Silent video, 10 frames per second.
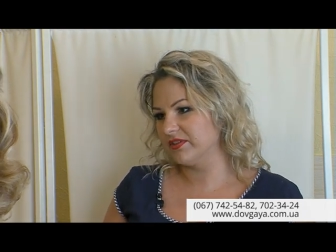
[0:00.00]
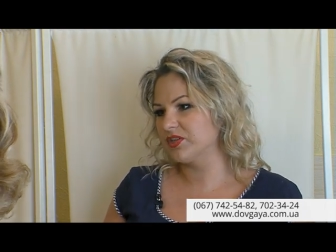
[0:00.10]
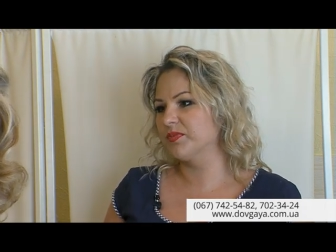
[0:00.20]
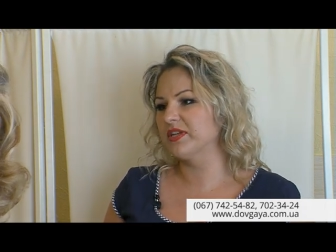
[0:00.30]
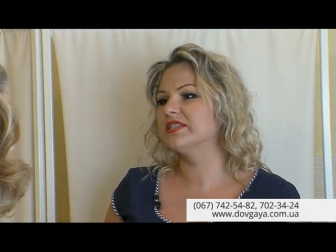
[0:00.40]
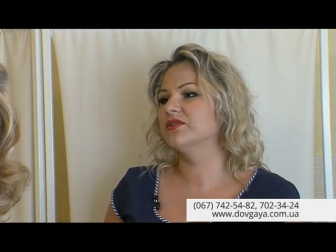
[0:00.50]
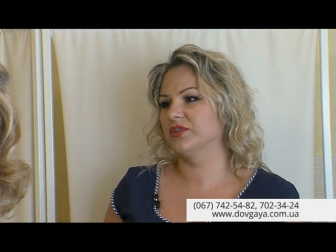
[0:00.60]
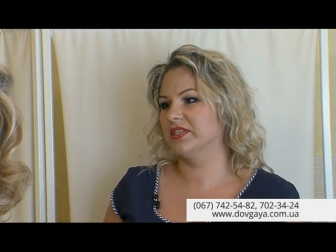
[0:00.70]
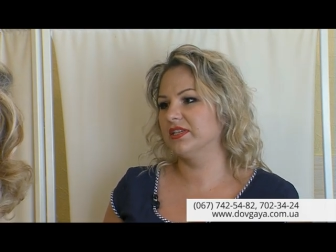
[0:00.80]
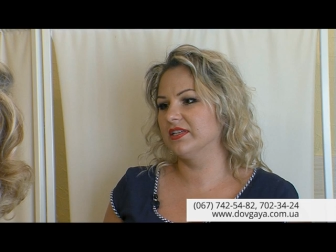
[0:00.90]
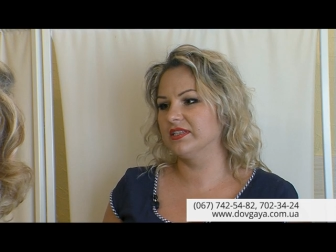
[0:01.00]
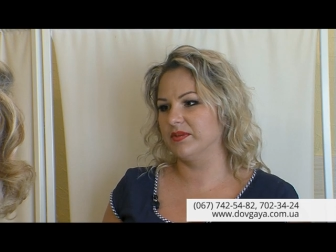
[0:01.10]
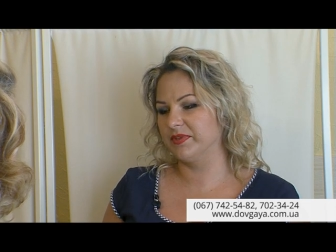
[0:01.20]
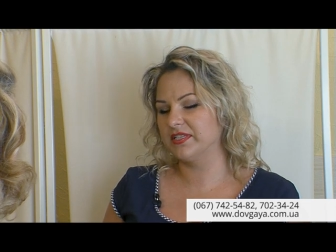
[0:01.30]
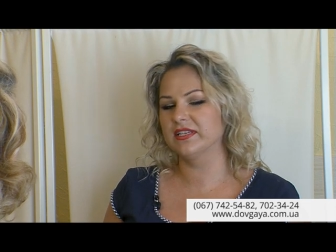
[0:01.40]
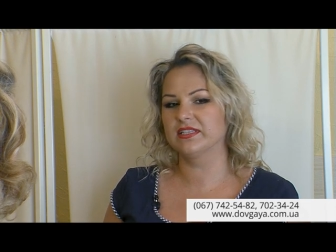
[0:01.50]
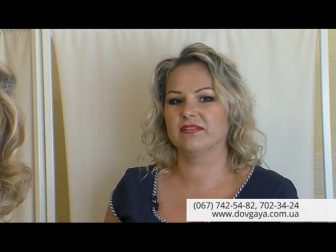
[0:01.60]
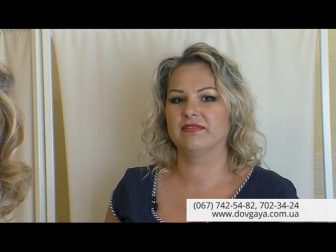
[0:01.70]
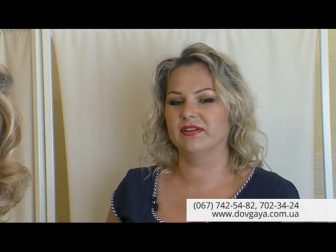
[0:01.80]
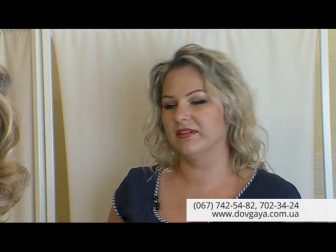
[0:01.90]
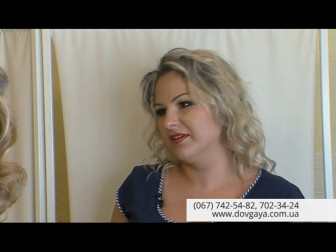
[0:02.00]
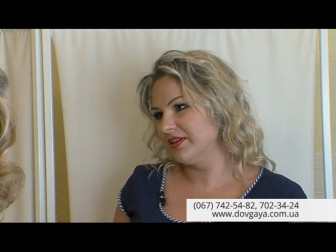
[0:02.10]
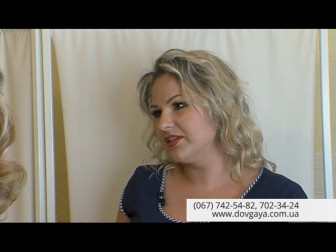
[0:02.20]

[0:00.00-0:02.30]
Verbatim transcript: все болезни у нас на лице, последствия